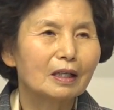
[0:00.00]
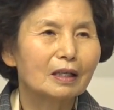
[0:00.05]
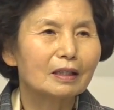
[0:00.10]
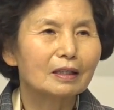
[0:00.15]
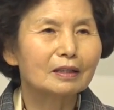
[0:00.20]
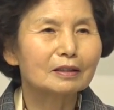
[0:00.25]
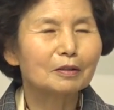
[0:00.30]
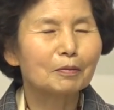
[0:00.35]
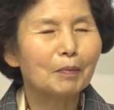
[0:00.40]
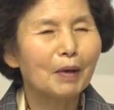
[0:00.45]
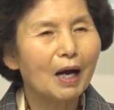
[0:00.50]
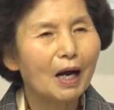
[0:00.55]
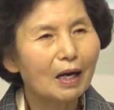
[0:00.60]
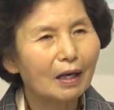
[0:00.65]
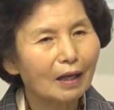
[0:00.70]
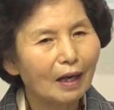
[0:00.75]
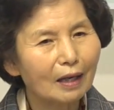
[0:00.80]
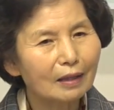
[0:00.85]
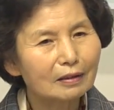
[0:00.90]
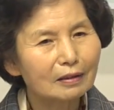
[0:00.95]
그래서 막
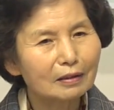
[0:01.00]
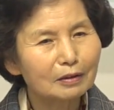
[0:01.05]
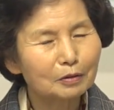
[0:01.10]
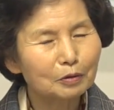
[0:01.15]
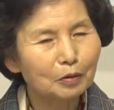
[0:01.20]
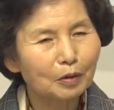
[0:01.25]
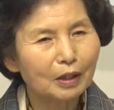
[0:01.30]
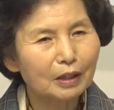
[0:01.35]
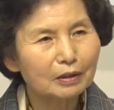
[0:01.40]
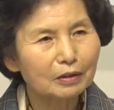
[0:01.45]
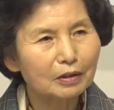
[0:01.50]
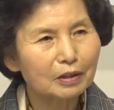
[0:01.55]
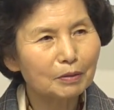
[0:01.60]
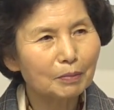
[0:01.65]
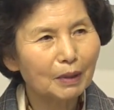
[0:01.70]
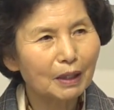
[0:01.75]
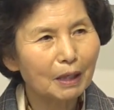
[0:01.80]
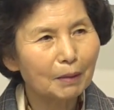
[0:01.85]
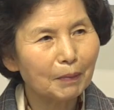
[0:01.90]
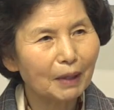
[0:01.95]
갈등 속에서 이
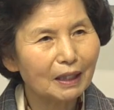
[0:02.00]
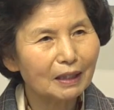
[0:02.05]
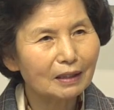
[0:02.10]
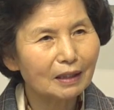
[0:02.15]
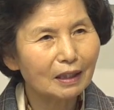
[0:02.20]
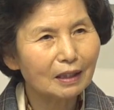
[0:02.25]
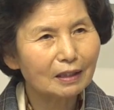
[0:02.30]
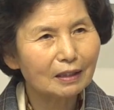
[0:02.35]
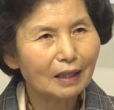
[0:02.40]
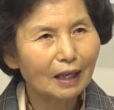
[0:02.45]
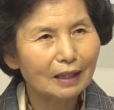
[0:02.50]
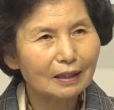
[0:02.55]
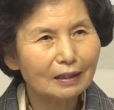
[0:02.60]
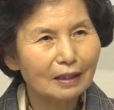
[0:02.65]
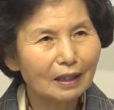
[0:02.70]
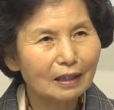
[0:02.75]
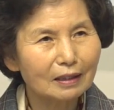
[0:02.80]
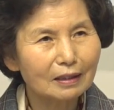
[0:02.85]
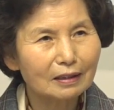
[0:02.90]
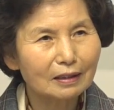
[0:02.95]
말하면 안 되는데 안
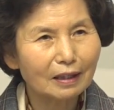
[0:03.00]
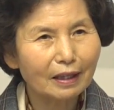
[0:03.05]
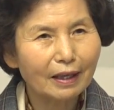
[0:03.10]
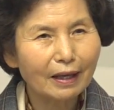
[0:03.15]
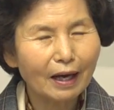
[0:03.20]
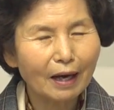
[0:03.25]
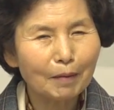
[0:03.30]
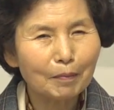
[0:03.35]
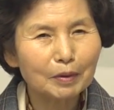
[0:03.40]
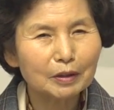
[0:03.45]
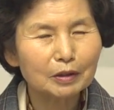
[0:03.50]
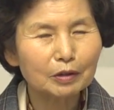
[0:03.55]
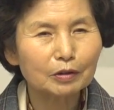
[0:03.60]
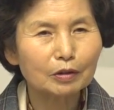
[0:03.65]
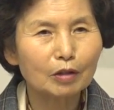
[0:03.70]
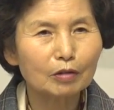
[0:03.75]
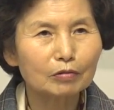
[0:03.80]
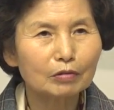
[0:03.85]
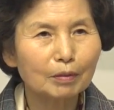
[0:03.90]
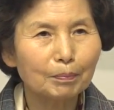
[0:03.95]
되는데 하면서
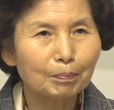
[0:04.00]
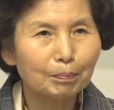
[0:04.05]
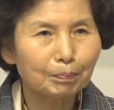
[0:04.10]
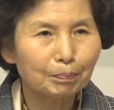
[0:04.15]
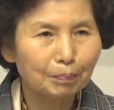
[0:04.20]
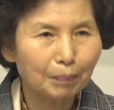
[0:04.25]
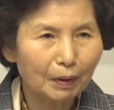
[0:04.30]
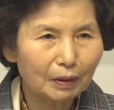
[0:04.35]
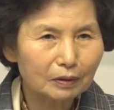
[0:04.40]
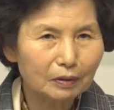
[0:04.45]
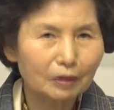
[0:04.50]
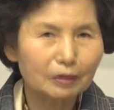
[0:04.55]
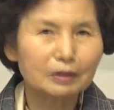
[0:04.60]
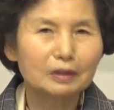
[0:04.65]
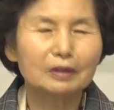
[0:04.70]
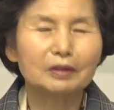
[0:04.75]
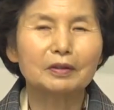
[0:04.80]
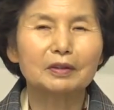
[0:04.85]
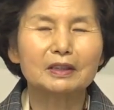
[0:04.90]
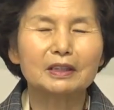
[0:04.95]
결국은 뻥
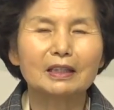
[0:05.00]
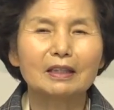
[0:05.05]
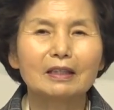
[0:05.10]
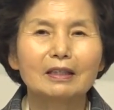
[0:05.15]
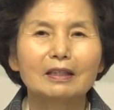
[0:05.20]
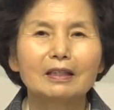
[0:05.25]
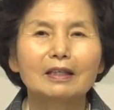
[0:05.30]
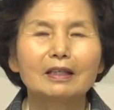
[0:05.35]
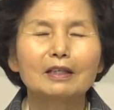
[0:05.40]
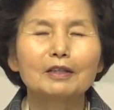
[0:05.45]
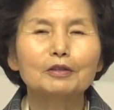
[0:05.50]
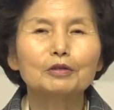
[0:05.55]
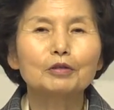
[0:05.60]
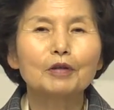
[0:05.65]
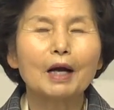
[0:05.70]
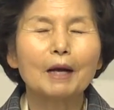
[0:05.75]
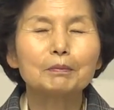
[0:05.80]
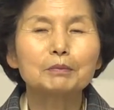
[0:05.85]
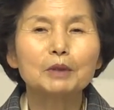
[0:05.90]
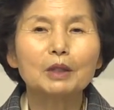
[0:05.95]
터지는 거지. 그리고
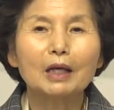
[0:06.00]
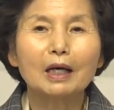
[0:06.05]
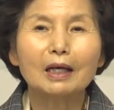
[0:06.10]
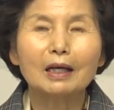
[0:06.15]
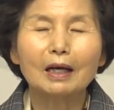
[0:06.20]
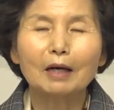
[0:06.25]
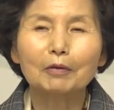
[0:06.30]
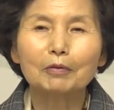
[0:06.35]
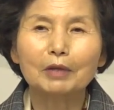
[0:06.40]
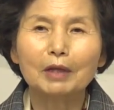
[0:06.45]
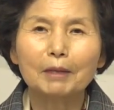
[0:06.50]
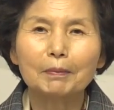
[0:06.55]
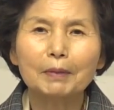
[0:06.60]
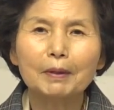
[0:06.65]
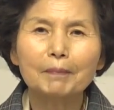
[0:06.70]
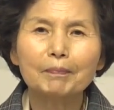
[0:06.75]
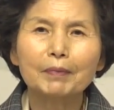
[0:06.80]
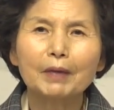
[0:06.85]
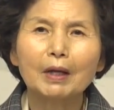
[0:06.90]
감정 가라앉고 나면